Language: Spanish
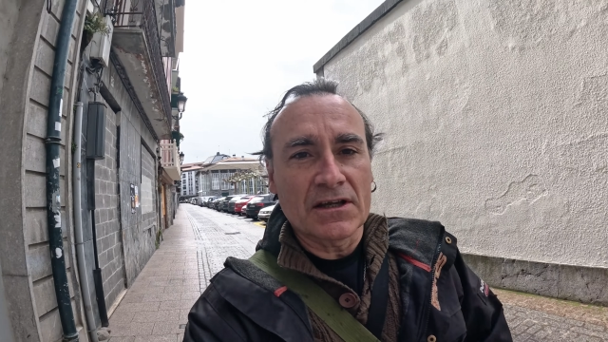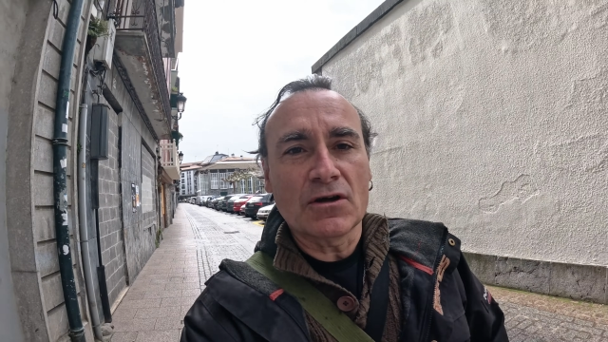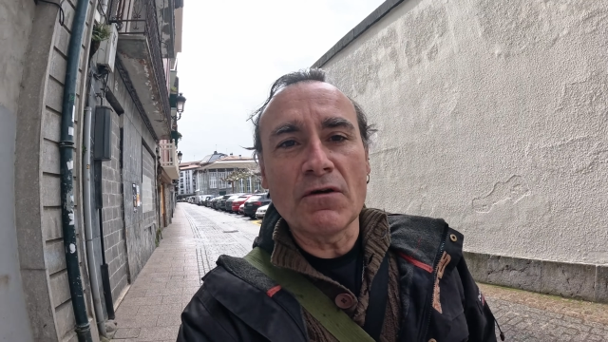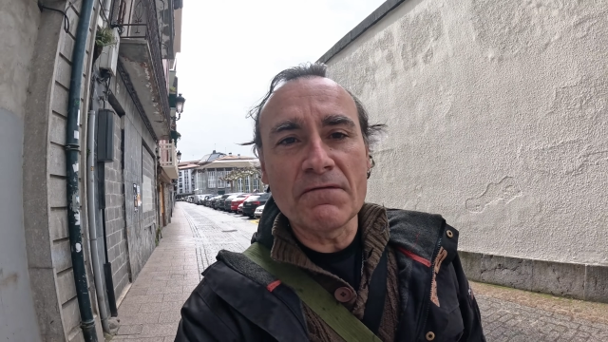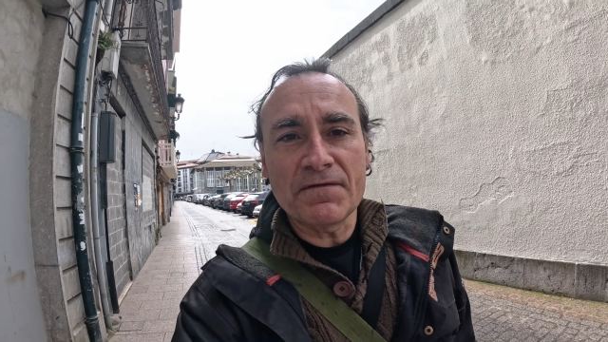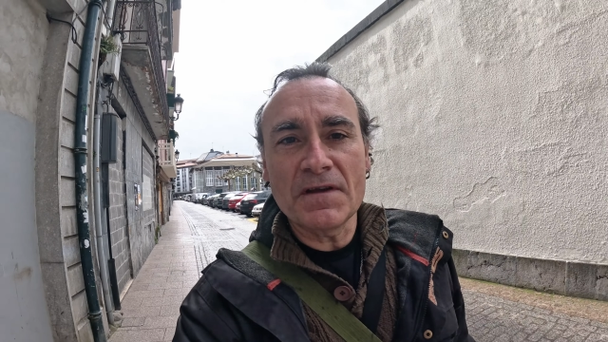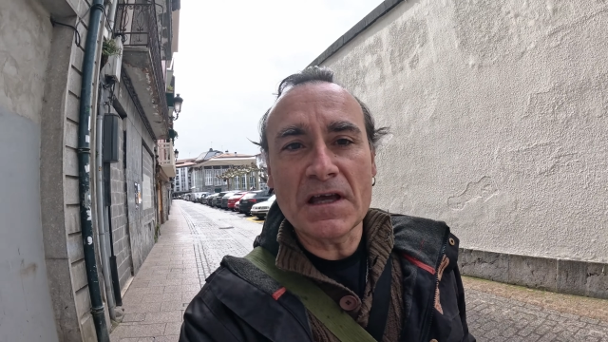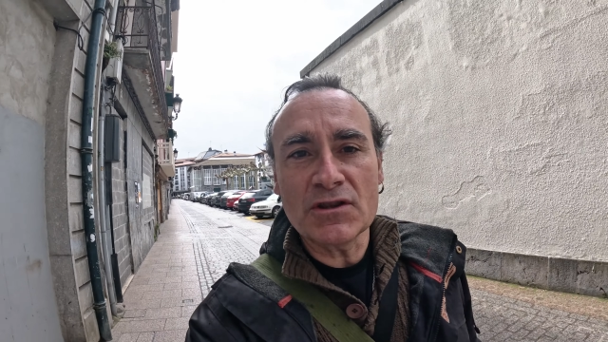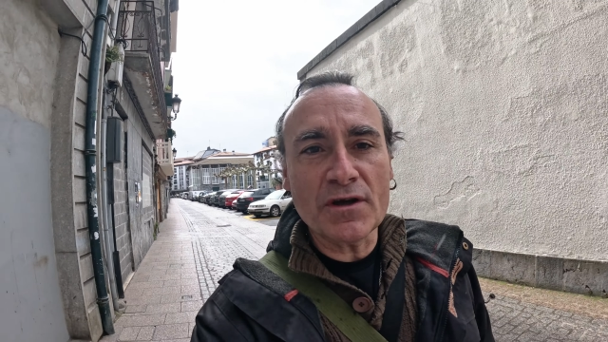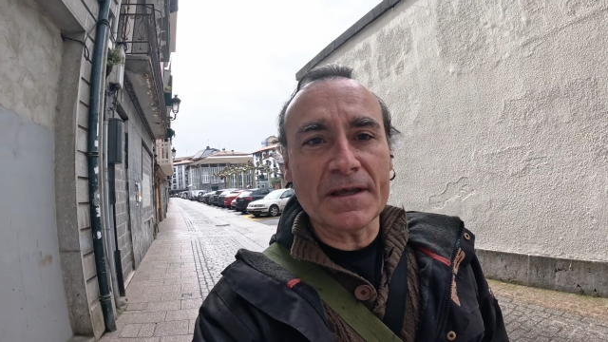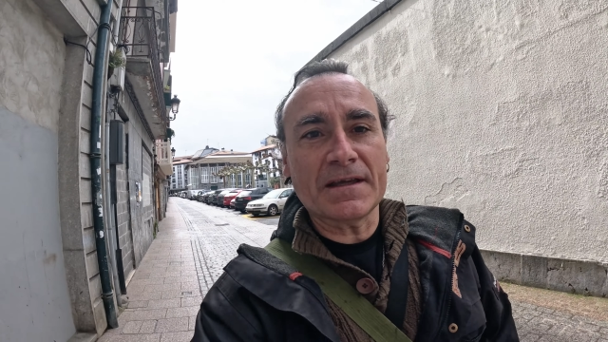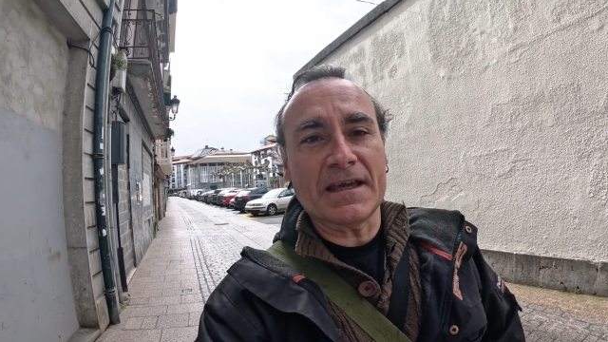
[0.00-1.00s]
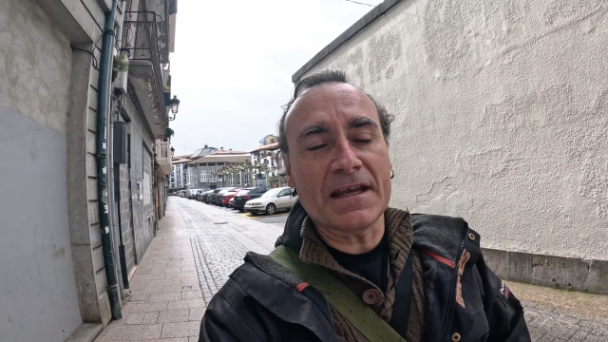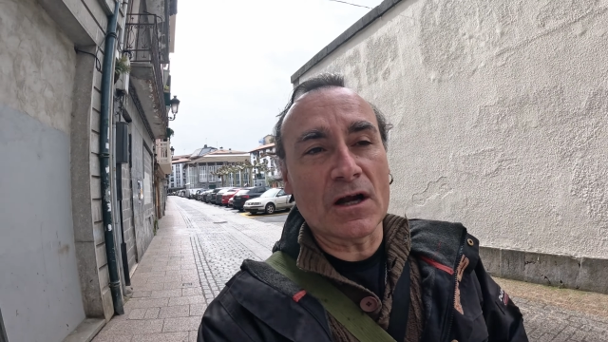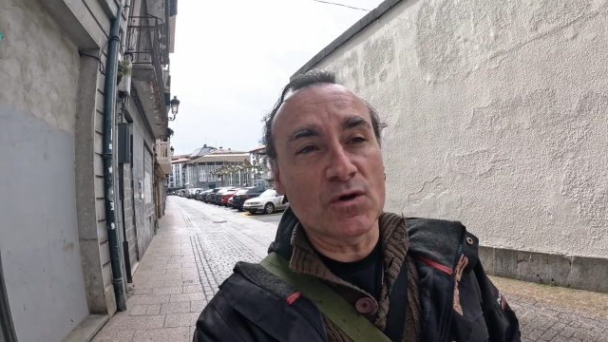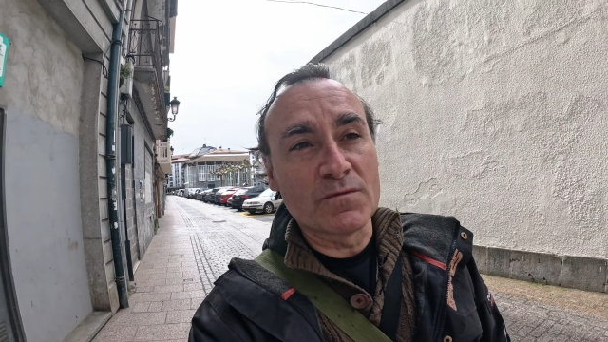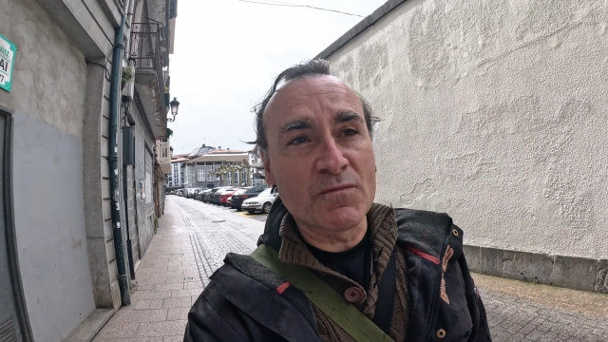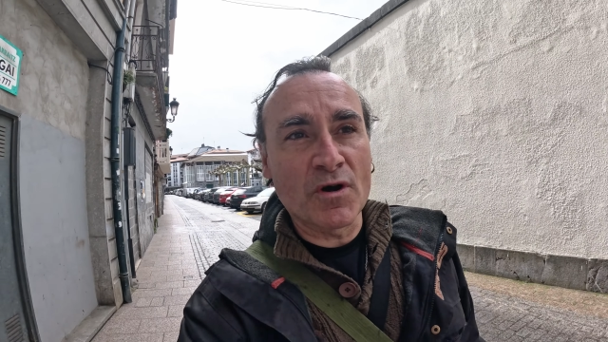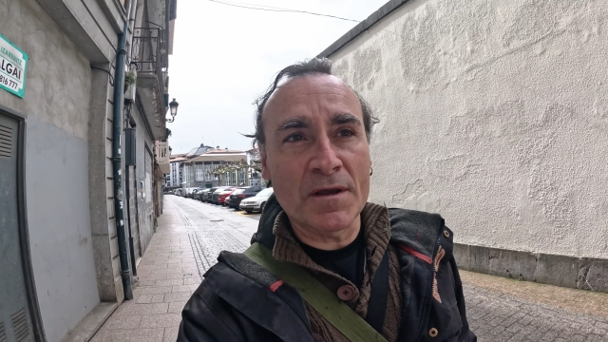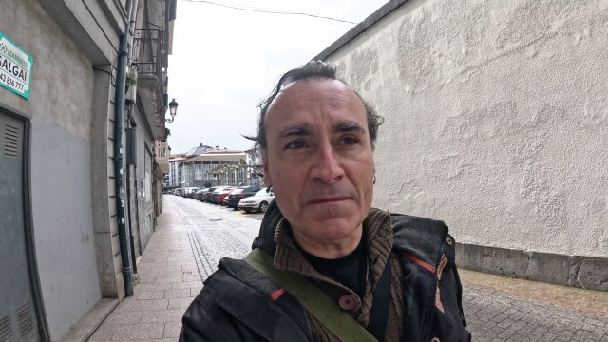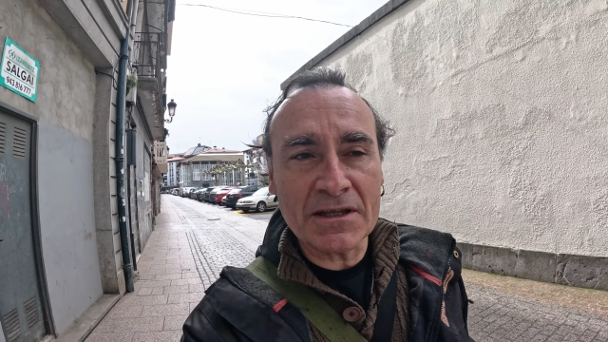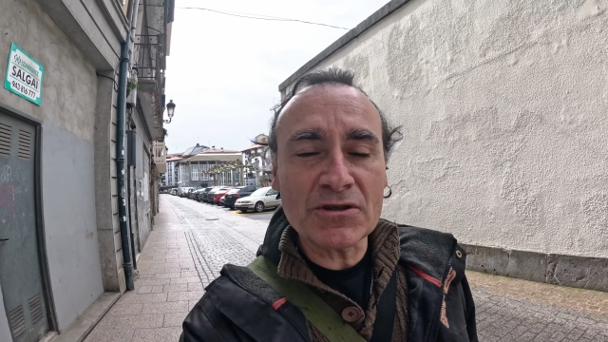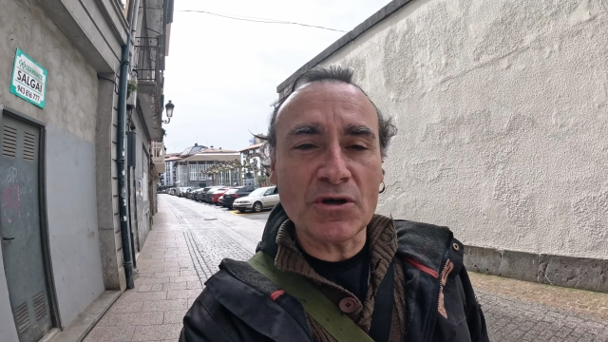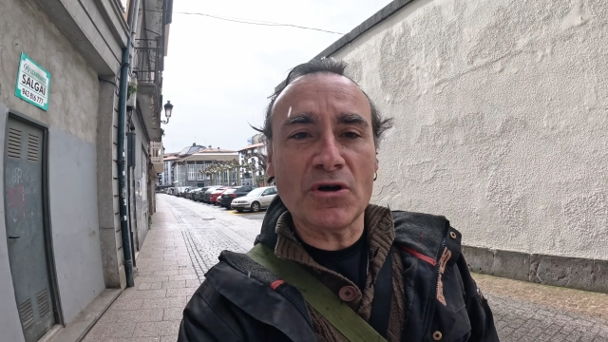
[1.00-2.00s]
confiando en que en algún
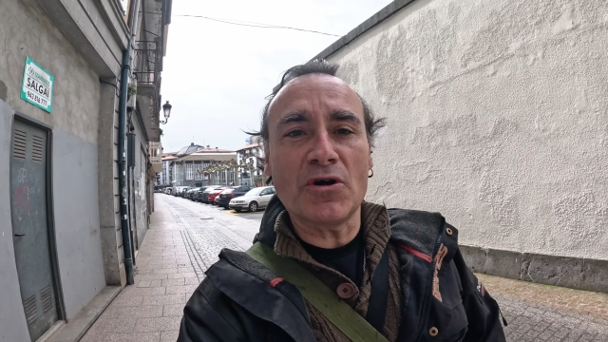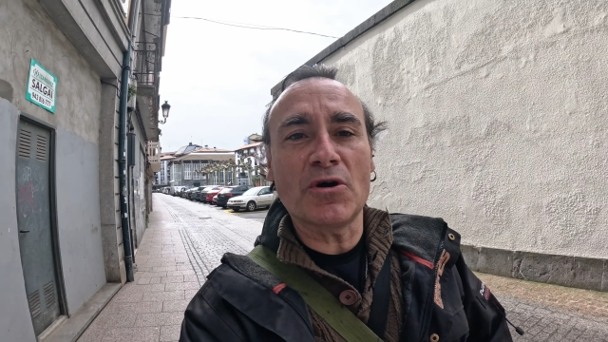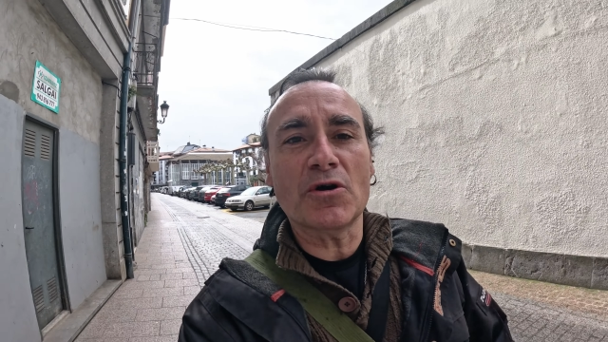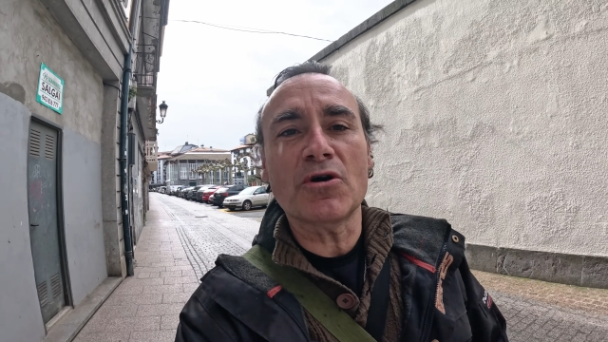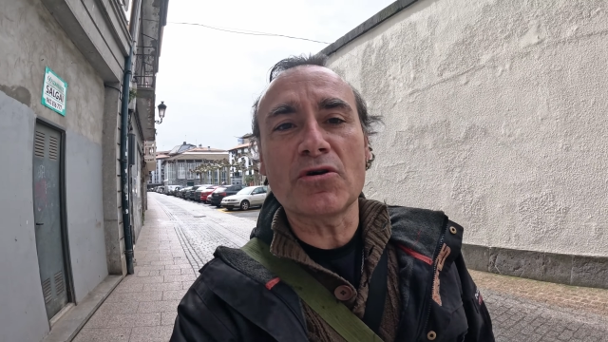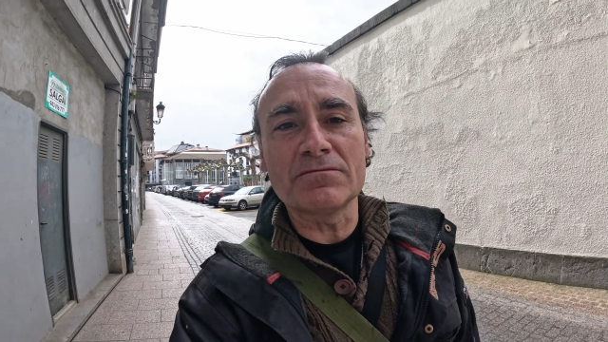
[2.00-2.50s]
movimiento